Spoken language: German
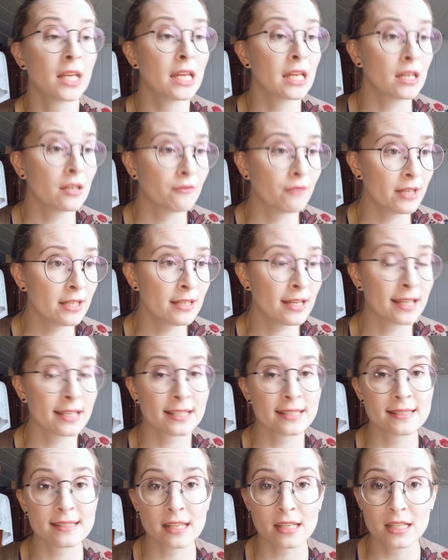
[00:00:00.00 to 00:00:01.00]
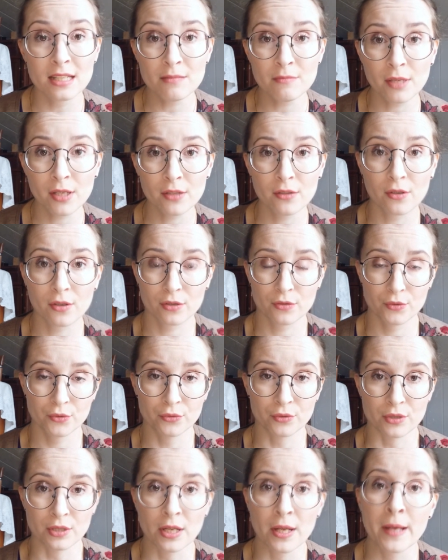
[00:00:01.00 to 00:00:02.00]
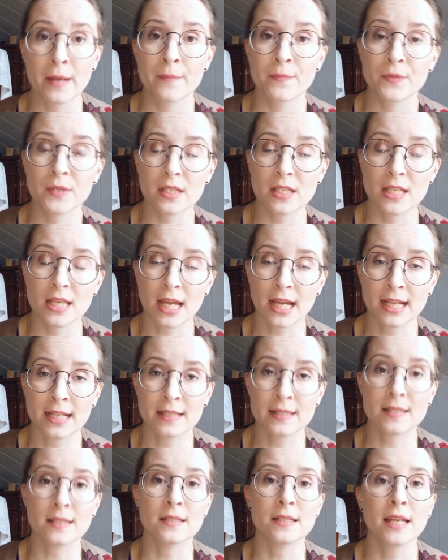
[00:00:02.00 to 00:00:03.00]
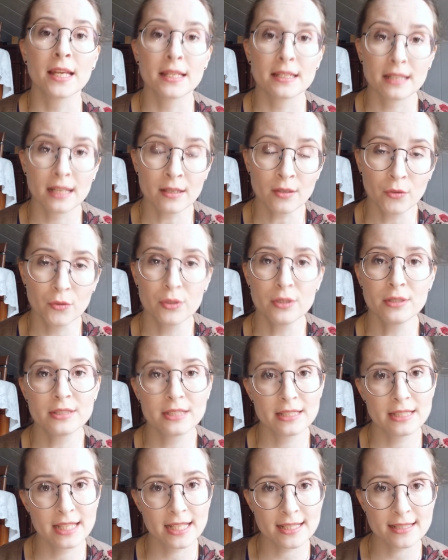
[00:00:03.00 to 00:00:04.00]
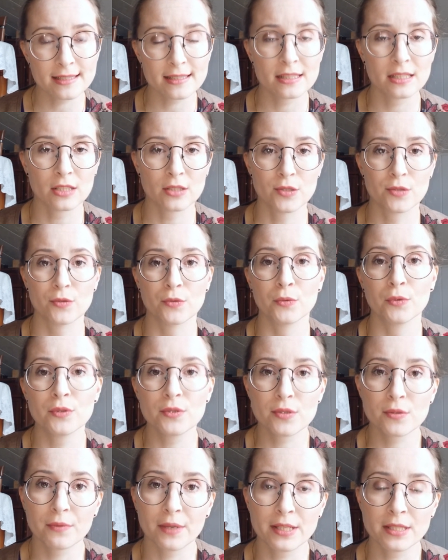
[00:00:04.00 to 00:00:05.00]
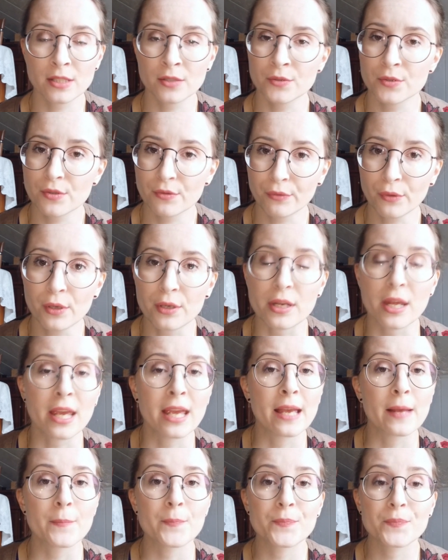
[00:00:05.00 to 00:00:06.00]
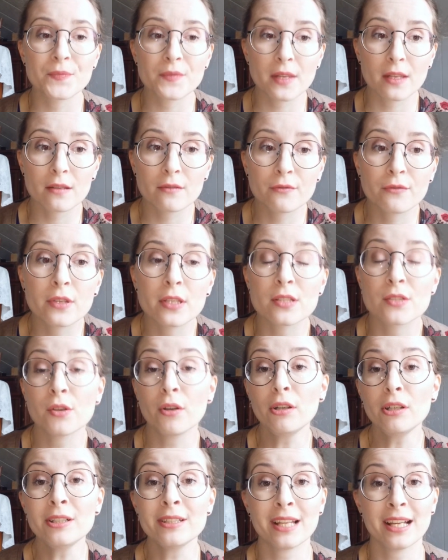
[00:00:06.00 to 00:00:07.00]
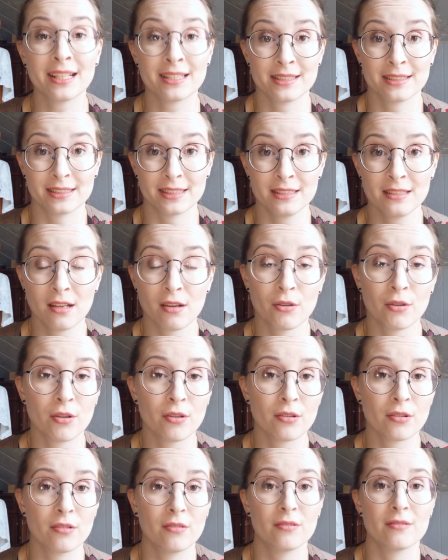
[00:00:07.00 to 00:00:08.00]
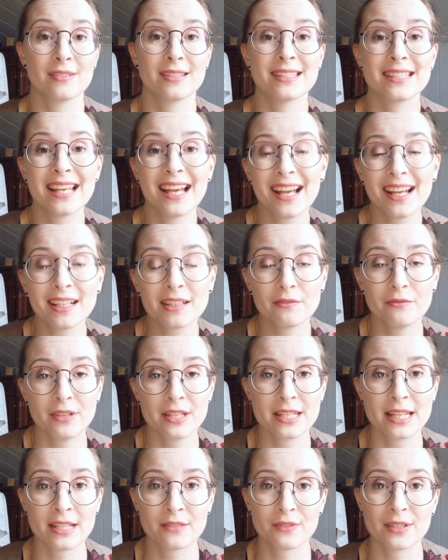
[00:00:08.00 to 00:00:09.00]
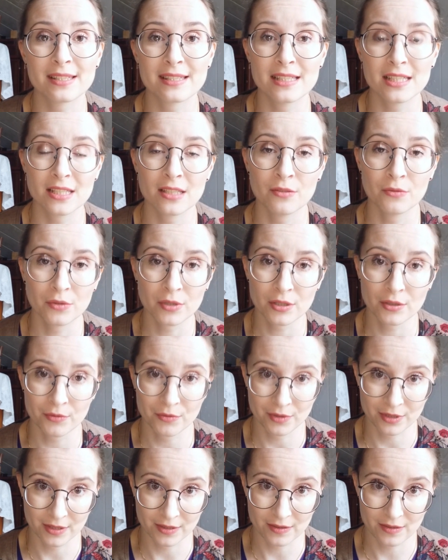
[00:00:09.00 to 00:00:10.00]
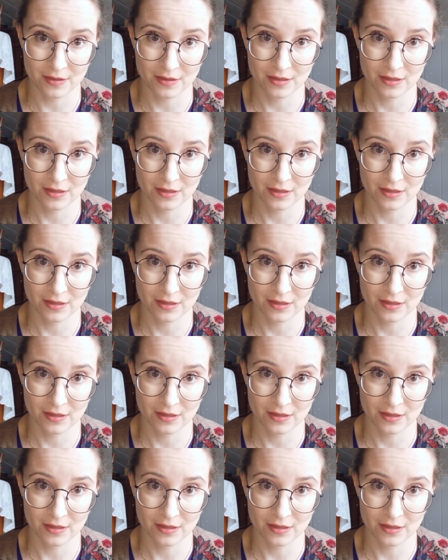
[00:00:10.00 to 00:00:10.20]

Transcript: Wenn er das dann immer noch tut und nicht einsieht, dann holen den Nächsten dazu und so weiter und so fort. Wir sollen anderen auch sagen, wenn etwas nicht in Ordnung ist.